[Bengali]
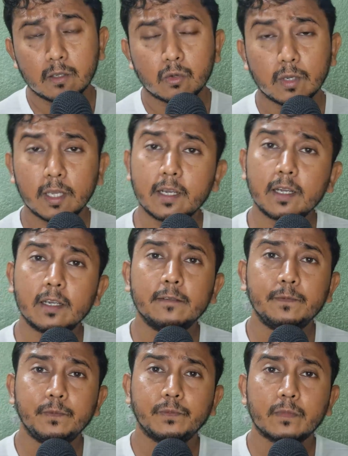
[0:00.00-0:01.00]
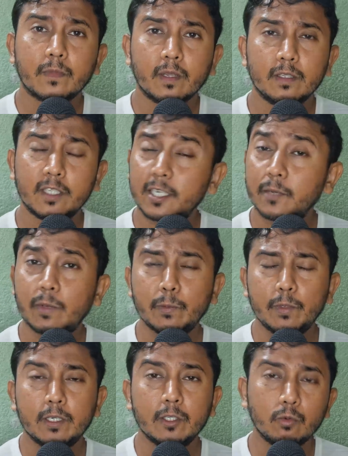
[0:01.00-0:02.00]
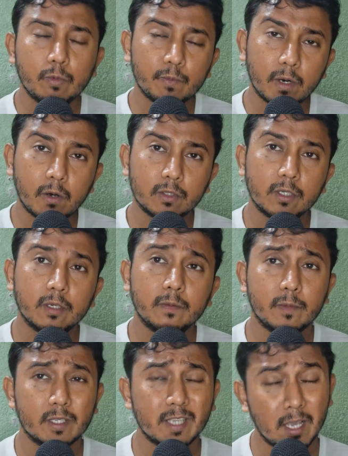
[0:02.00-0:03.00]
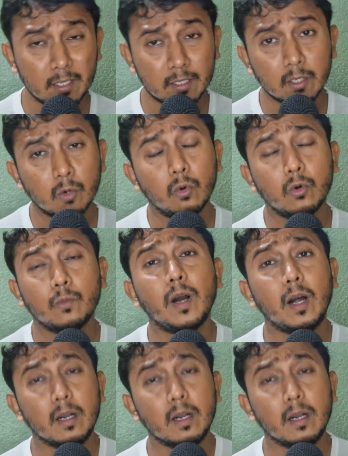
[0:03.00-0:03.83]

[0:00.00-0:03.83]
তো এইখানে যে ডিপার্টমেন্টে তুমি পাও যে সায়েন্সের হোক বা